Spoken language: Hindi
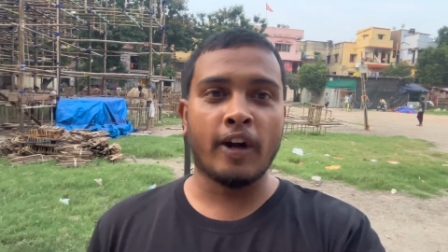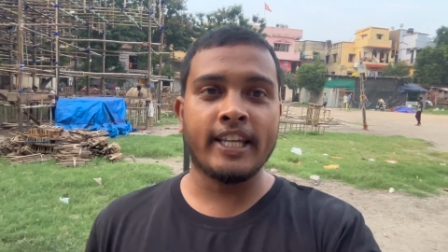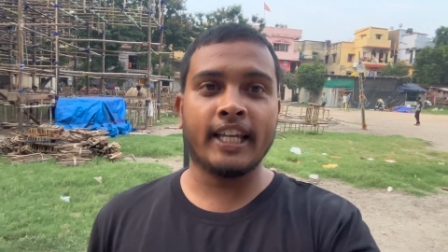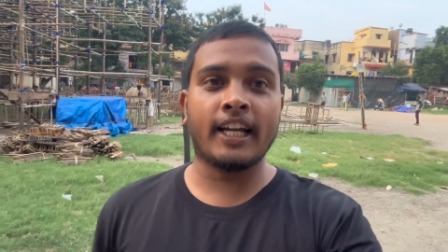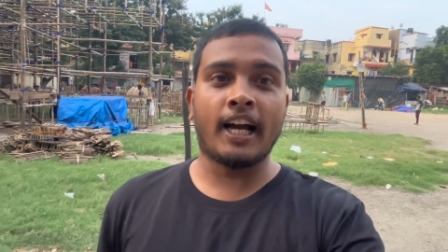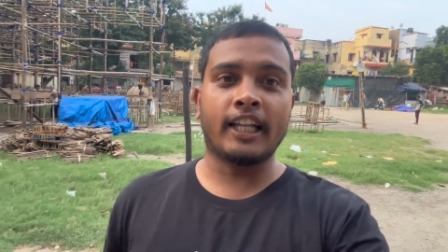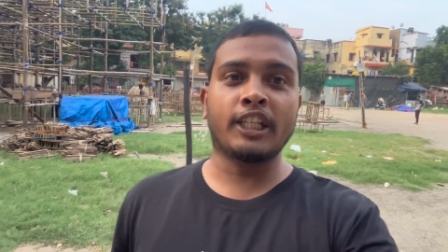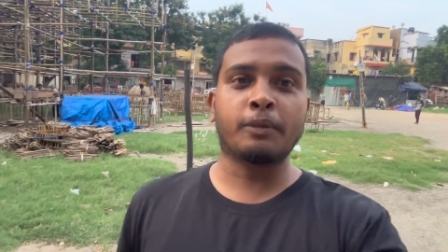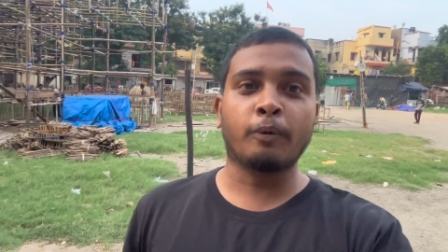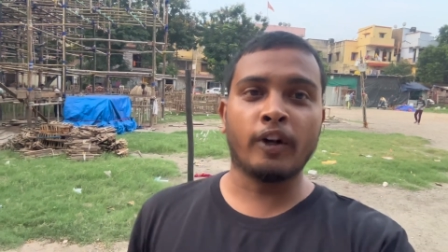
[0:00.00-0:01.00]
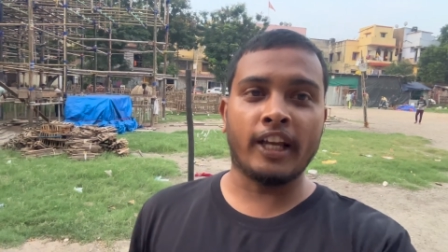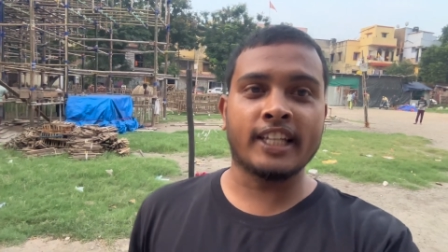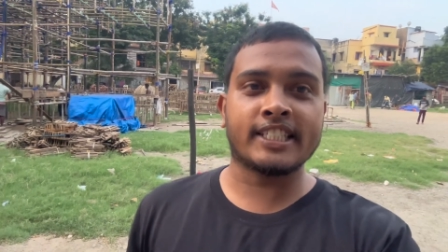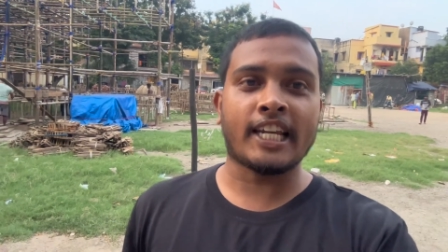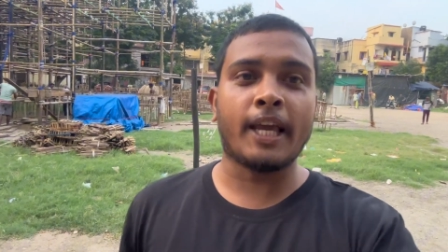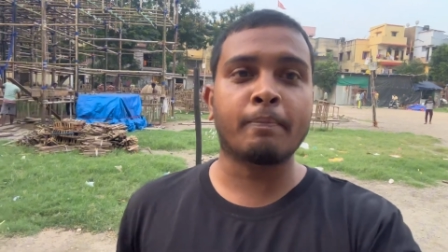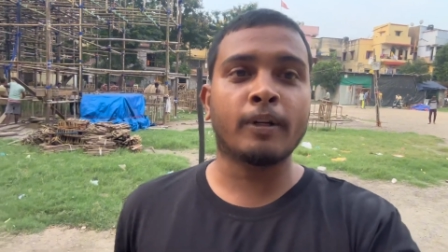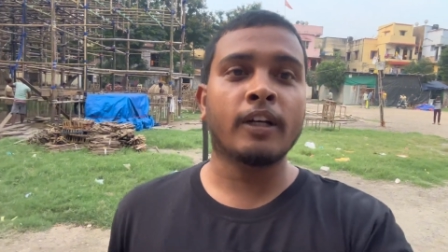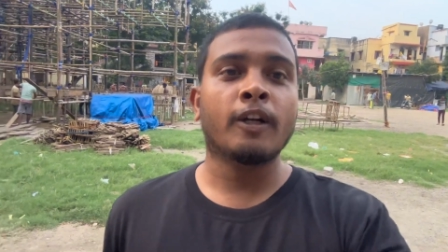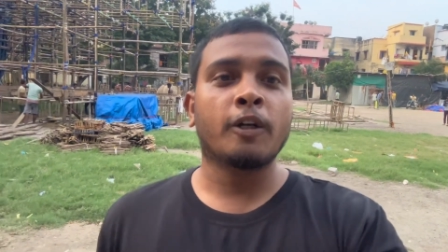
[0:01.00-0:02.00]
आइए आदिपुर एस टाइप
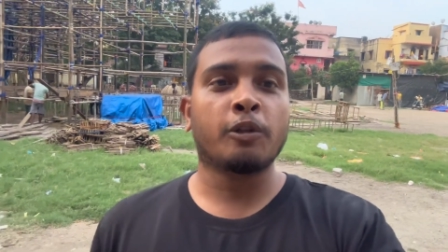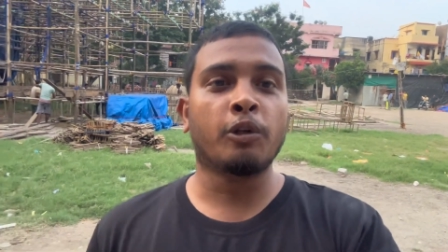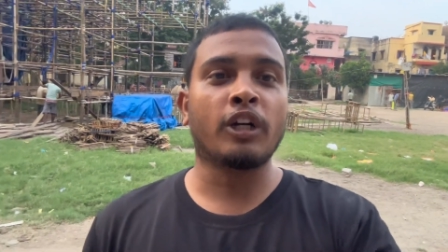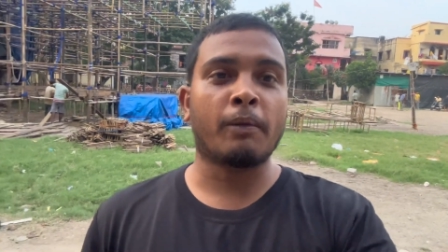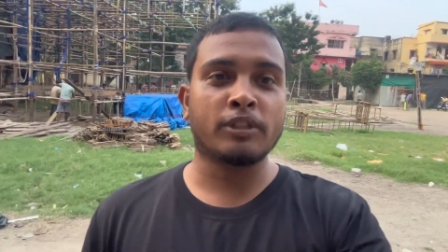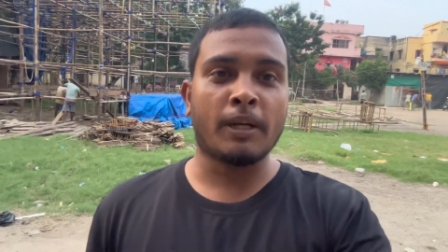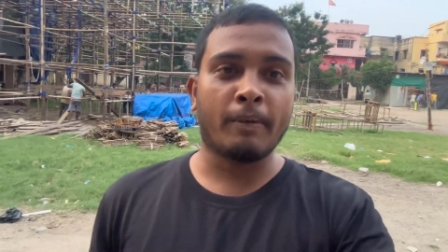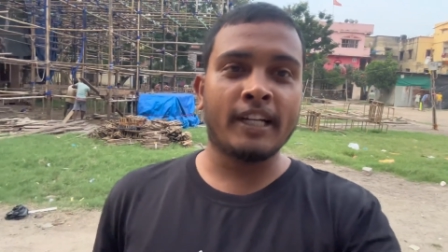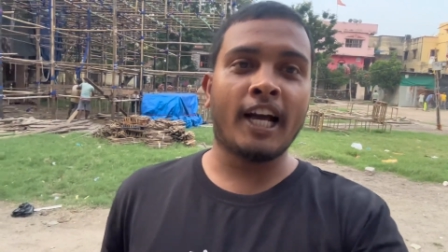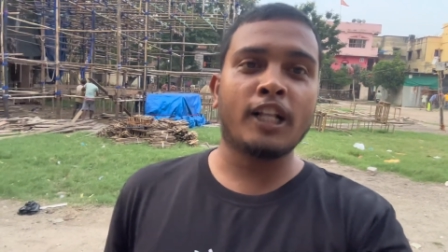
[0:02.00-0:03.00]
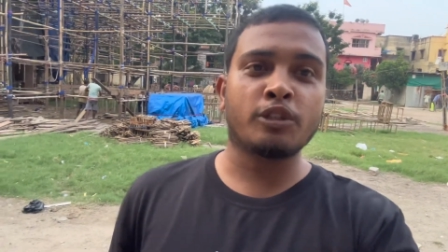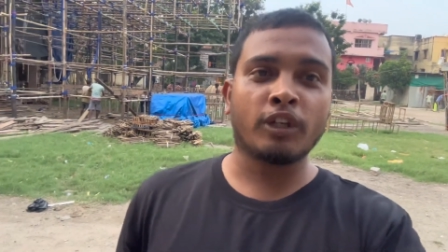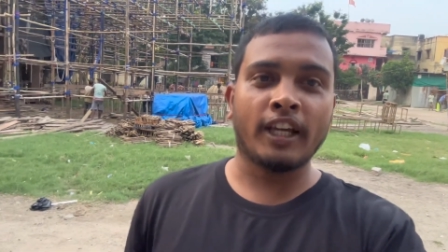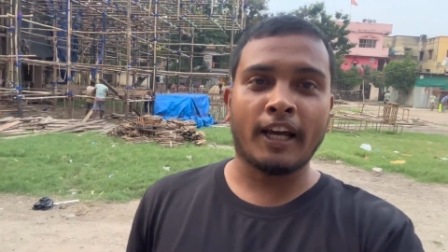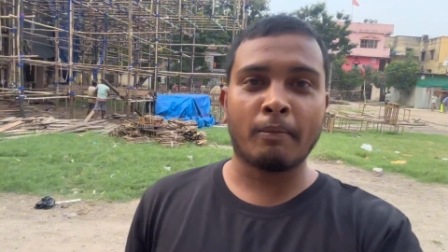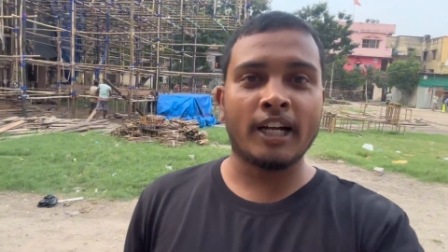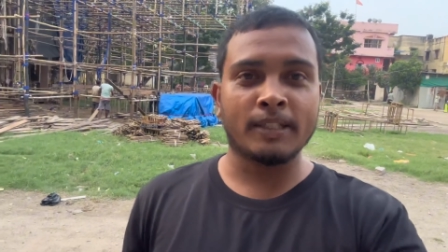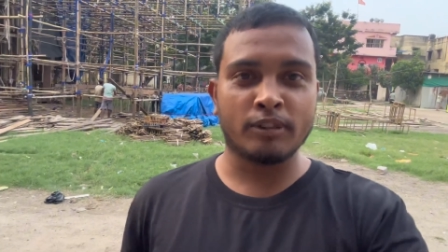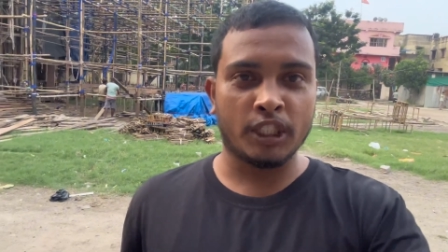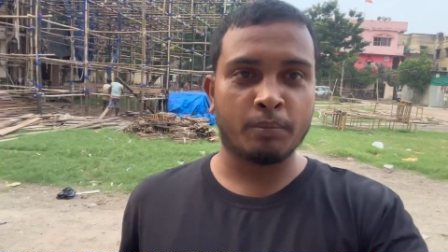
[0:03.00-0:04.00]
दुर्गा पूजा पंडाल जो कि हर बार
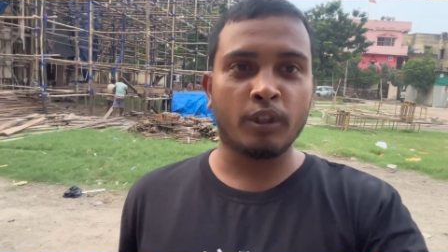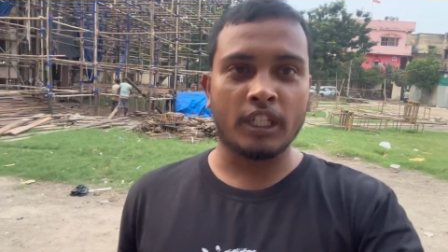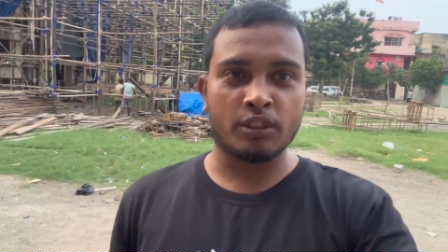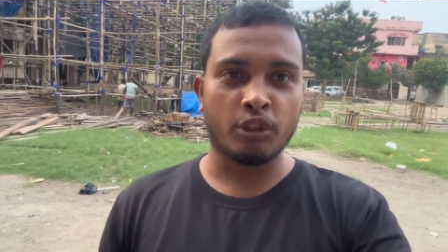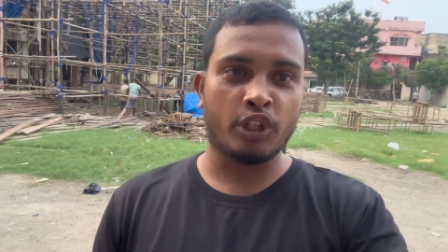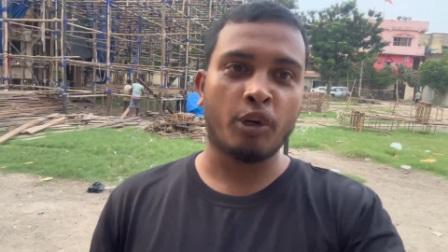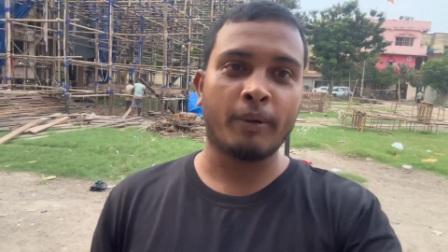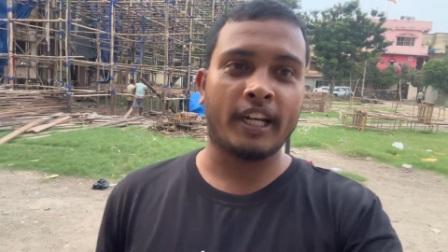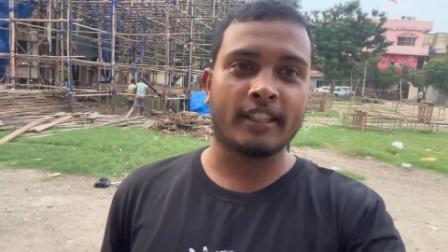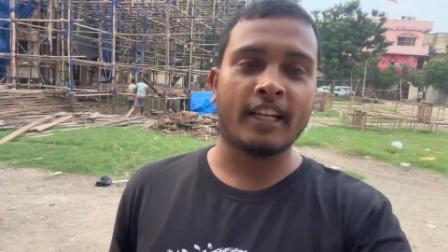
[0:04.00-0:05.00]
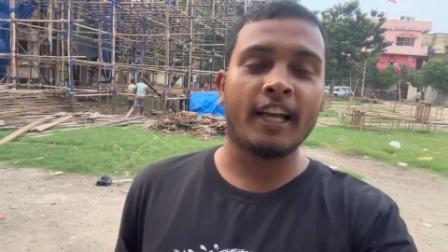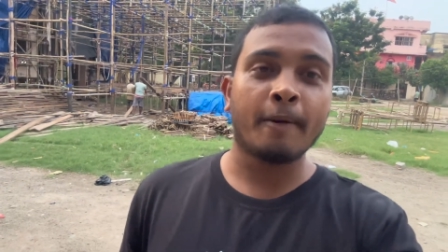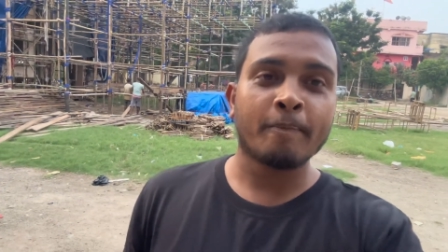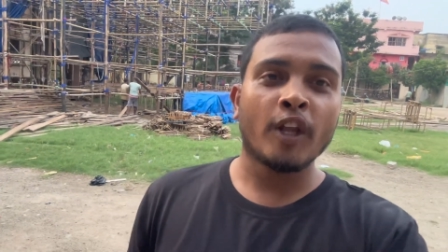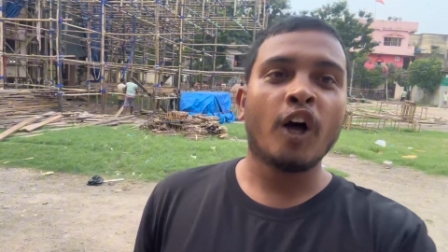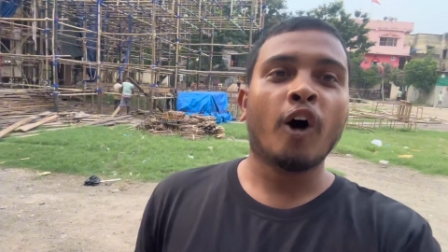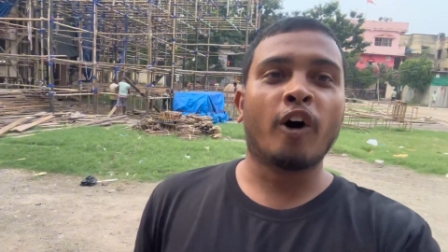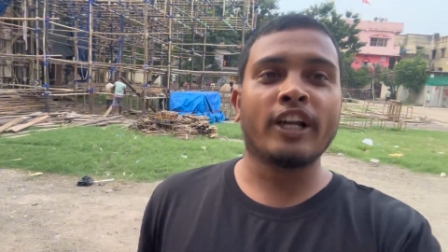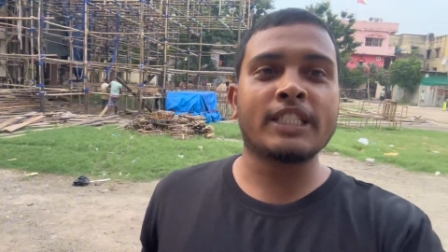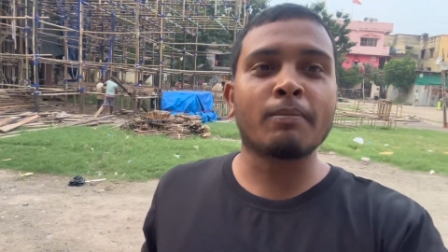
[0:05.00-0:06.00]
जमशेदपुर के सुर्खियों में रहता है
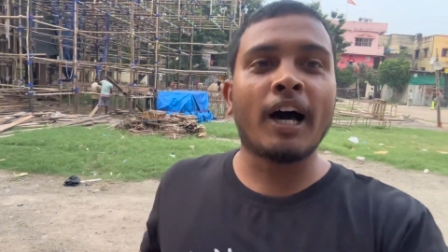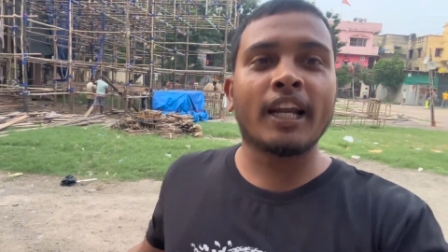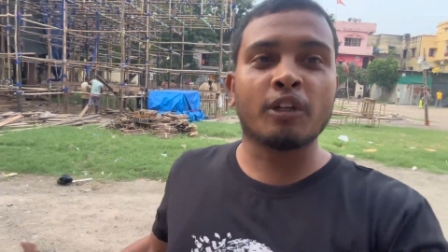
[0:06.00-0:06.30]
और इस बार